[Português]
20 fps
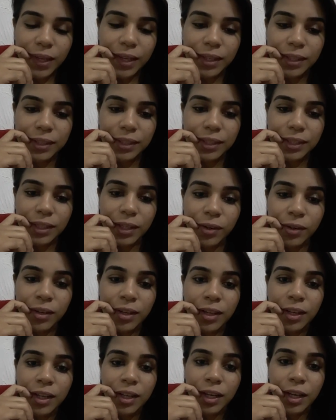Entendeu?
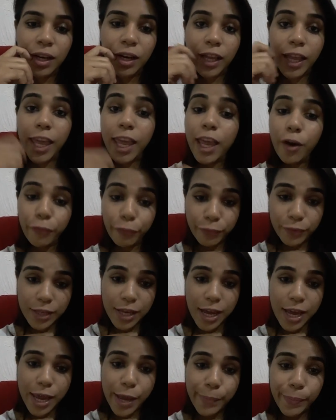Eu fui
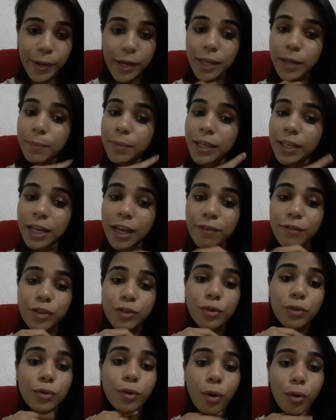da época que brincava
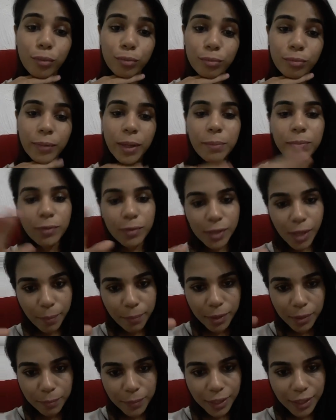de Ono 1, mesmo não
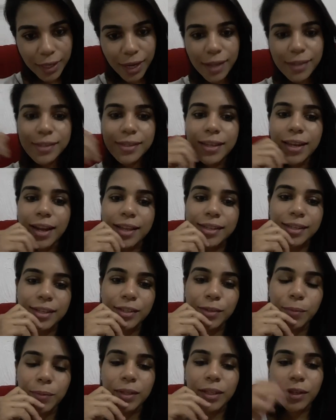sabendo brincar desgraça
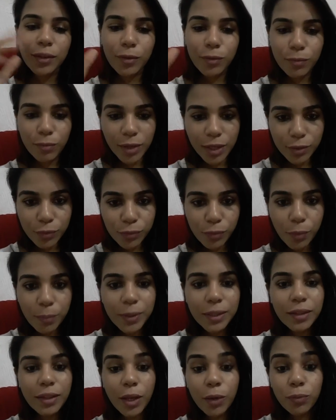nenhuma, né? Que eu nunca
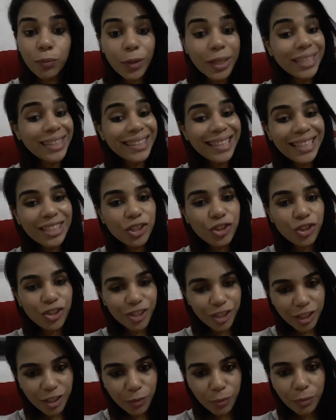soube, eu nunca
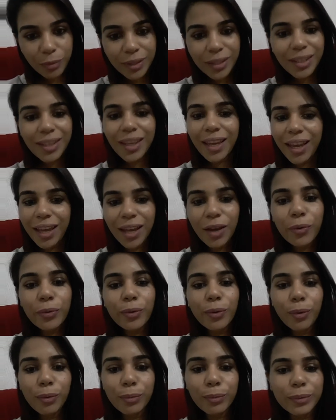entendi o que é
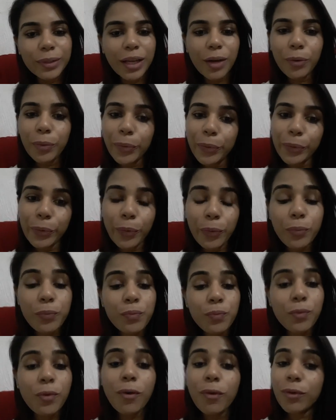Ono 1, né? Ono
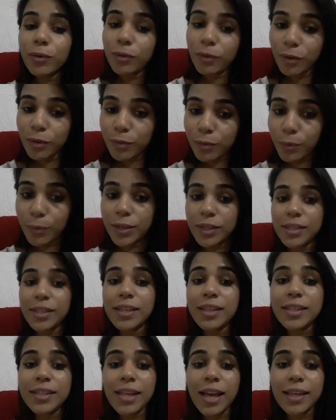1, Ono 2,
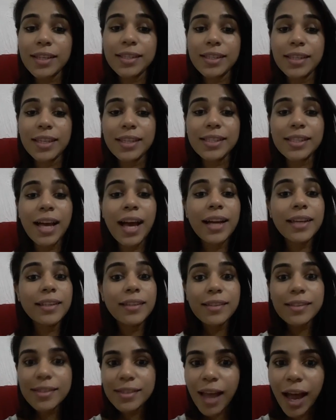zigue-zague,
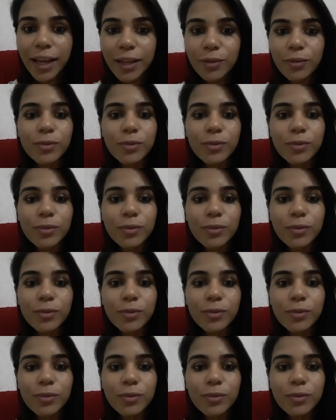zigue-zague, sai.